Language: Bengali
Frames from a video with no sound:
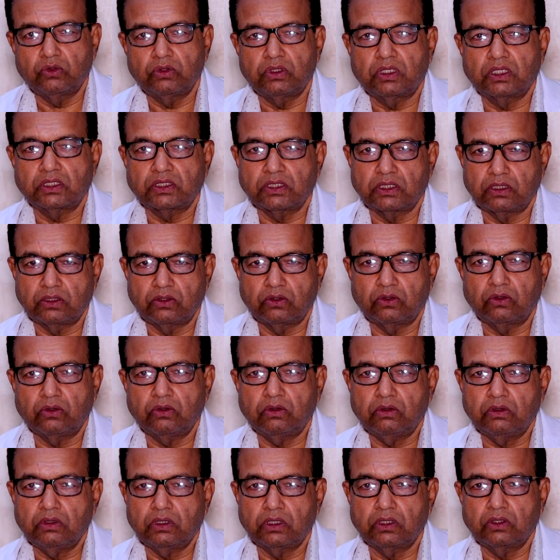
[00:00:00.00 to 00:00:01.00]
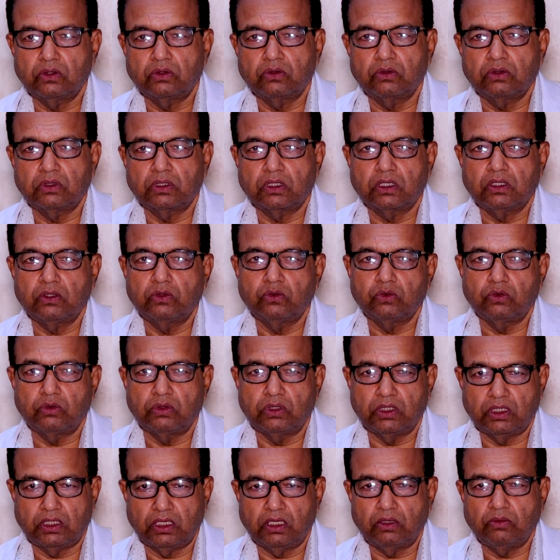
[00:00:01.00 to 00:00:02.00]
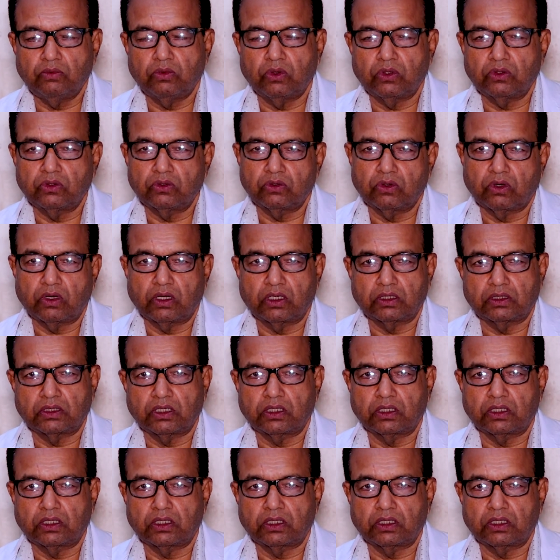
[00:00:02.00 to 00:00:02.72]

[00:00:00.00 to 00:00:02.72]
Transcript: দুইটা ছিদ্র কিন্তু এটা দুদিকেই বন্ধ হয়